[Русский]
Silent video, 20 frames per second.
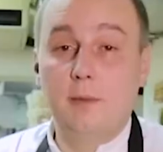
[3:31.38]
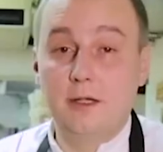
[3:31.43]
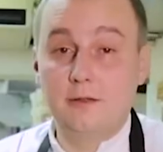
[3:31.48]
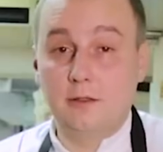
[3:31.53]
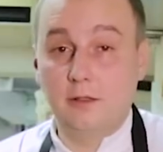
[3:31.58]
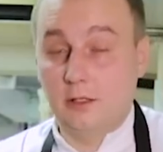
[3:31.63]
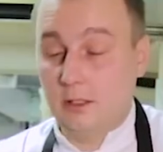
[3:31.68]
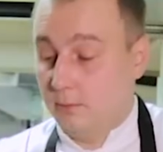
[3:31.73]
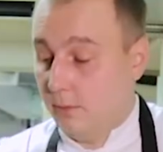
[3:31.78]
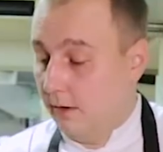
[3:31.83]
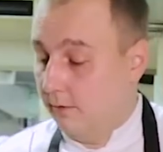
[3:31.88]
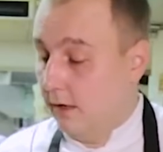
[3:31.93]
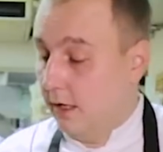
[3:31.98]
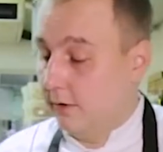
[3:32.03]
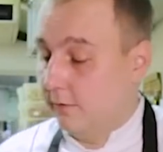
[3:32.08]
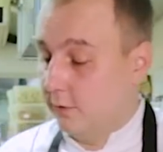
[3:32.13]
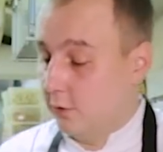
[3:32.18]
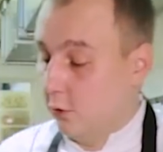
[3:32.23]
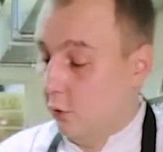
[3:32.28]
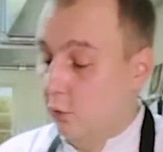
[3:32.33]
масло
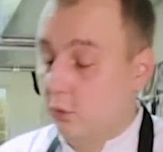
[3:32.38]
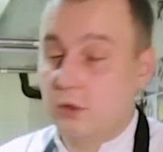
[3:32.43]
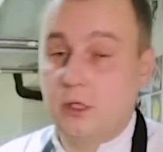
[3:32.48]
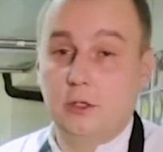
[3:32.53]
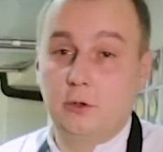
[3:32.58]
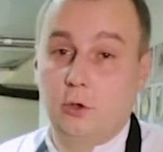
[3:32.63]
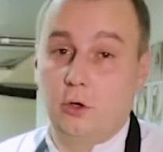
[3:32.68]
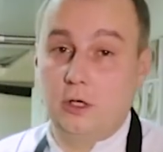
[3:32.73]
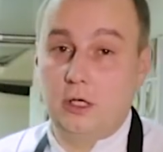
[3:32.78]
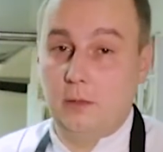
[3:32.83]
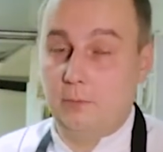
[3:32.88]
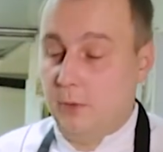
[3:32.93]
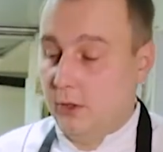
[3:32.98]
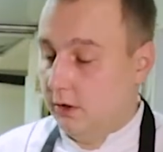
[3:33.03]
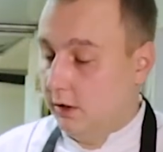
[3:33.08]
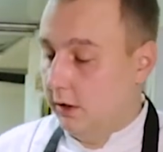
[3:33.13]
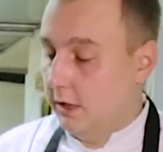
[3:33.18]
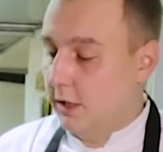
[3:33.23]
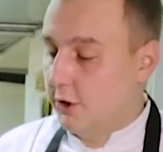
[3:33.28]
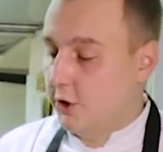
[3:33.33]
добавлять в соус, который
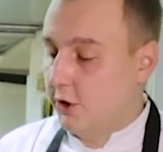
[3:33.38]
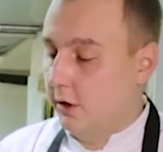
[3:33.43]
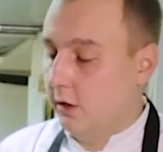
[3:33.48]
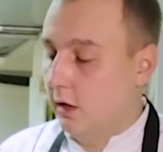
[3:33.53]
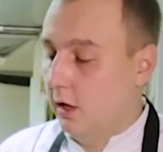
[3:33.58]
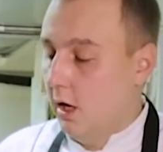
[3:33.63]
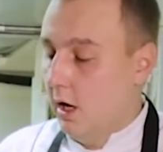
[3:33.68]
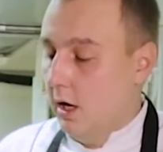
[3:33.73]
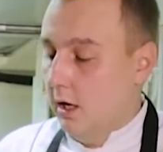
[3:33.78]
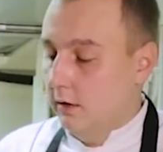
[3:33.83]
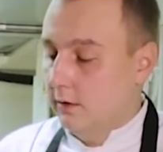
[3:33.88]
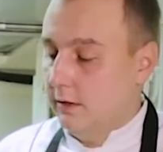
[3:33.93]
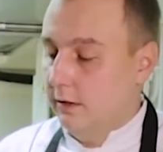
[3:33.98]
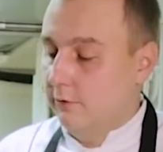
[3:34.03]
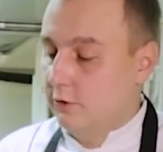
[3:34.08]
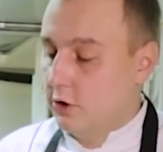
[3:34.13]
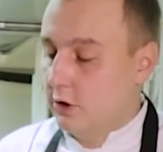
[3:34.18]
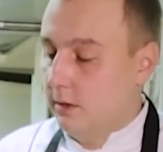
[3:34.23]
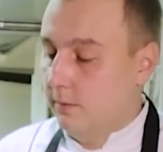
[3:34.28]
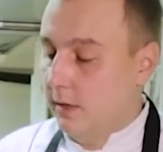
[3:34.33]
кипит, иначе
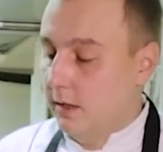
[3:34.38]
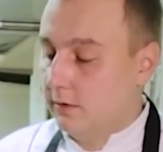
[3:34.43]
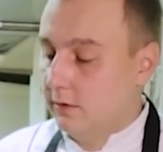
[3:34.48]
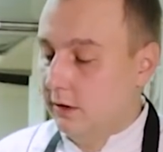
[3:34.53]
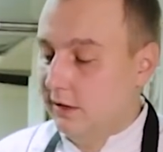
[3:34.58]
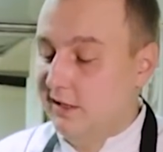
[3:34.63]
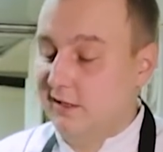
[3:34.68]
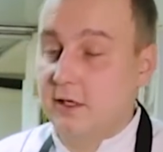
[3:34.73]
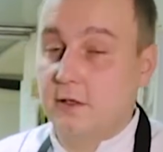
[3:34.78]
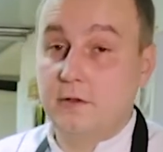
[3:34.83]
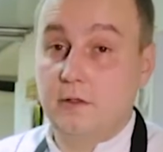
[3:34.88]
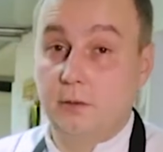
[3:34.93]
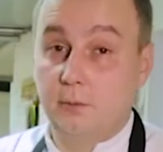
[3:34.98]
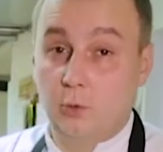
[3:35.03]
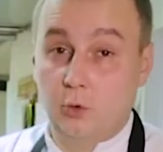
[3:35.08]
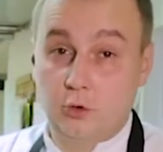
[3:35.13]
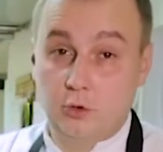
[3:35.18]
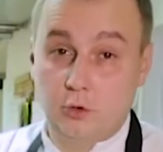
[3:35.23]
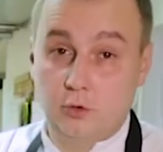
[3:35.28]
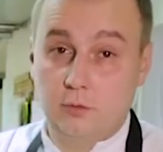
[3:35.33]
сливочное масло не даст
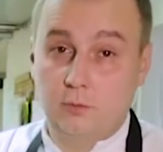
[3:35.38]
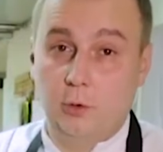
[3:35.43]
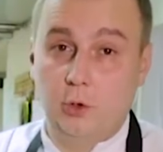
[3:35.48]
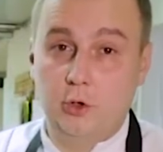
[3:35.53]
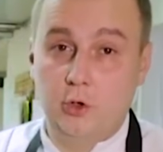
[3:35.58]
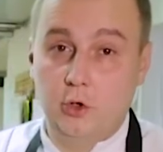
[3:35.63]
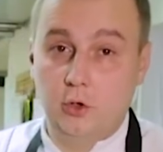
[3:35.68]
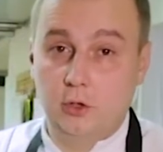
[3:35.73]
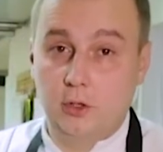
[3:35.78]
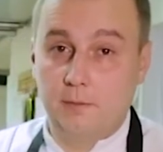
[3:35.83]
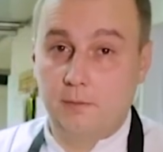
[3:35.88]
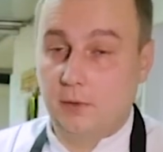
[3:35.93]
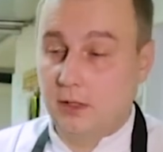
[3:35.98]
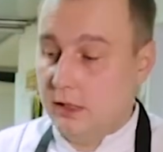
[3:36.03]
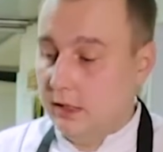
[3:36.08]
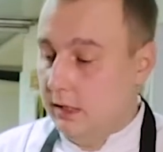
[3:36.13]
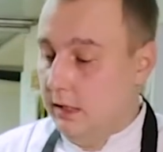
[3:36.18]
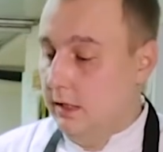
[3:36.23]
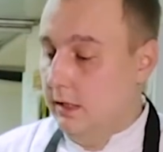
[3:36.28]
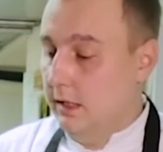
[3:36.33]
эмульсию с бульоном
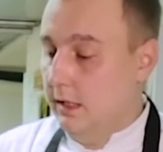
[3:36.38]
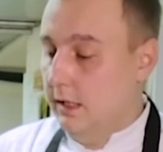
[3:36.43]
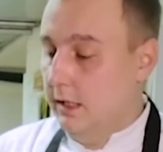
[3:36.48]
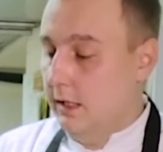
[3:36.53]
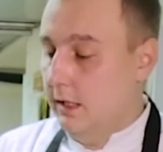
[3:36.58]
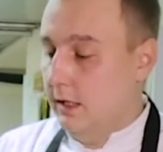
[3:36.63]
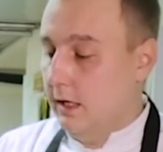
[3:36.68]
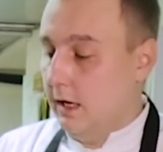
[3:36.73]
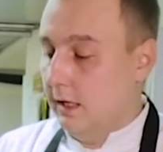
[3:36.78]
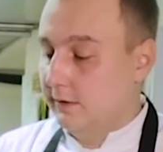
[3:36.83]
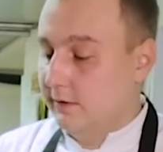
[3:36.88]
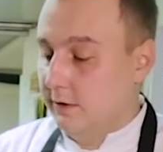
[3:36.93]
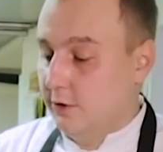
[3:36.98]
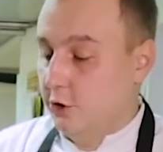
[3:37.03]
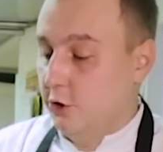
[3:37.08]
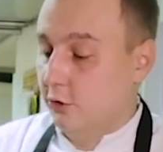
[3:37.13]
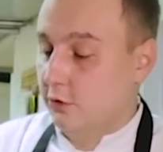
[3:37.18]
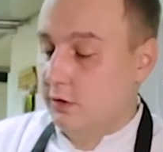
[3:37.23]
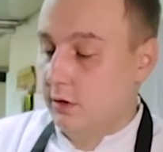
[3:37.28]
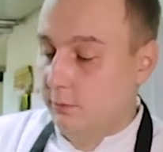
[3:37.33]
и
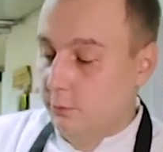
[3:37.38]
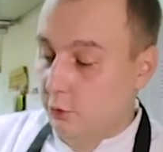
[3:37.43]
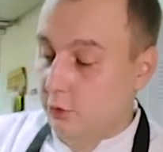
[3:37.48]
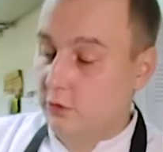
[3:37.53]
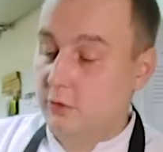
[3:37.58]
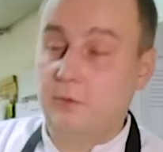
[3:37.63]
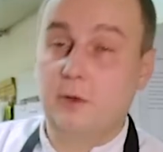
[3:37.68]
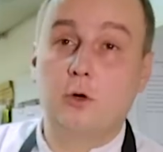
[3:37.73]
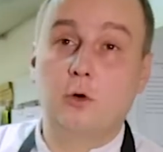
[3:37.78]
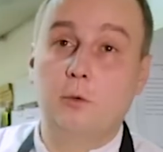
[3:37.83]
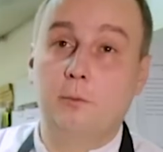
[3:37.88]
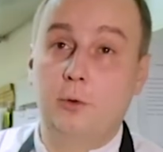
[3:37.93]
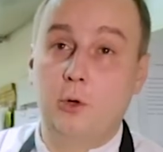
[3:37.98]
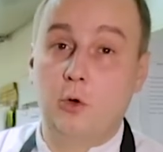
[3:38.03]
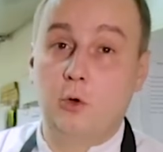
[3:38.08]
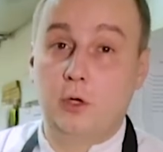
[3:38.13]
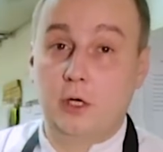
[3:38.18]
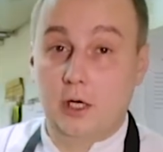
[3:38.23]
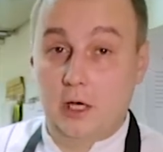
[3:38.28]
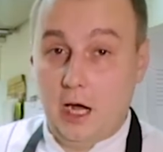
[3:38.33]
отсечется и будет сверху
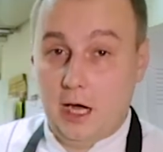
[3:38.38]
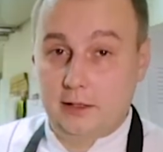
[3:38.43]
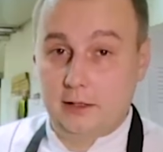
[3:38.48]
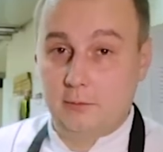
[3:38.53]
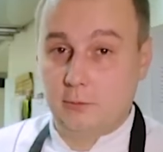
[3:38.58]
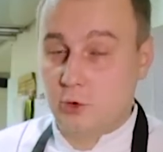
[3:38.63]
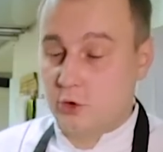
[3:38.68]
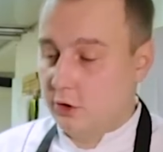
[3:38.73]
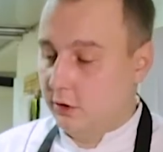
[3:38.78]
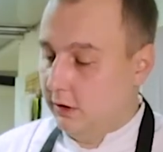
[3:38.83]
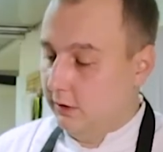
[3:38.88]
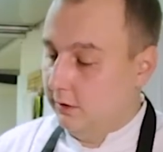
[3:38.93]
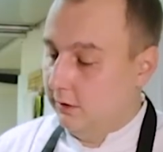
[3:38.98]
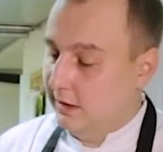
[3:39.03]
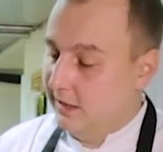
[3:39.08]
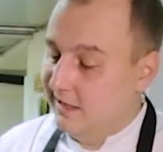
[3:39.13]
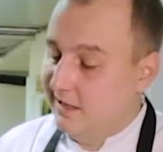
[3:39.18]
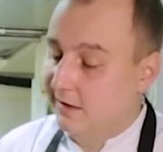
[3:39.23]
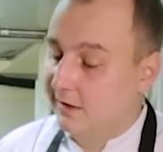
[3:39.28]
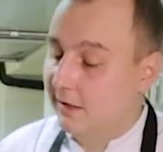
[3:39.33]
пленкой. А нам нужна
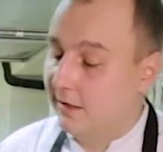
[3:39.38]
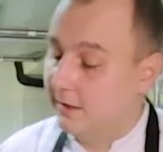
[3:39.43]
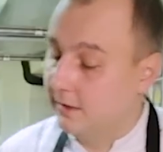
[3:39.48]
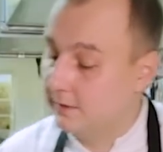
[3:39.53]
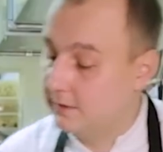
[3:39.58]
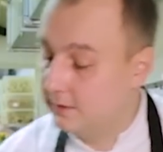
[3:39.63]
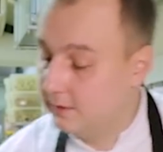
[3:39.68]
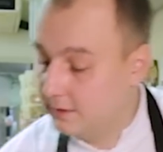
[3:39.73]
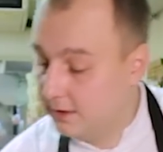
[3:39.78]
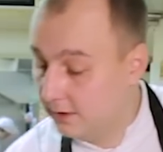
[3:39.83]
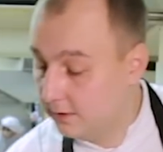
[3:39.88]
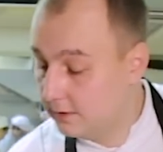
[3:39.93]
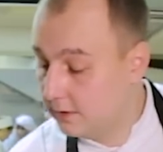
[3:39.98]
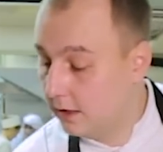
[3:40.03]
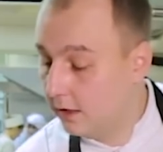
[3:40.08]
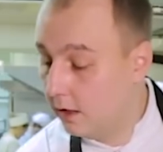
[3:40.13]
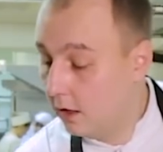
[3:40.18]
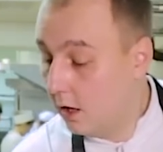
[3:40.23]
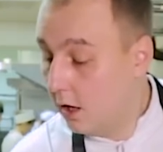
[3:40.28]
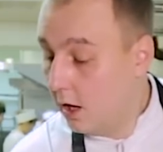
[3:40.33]
единая
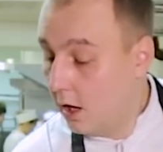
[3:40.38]
консистенция,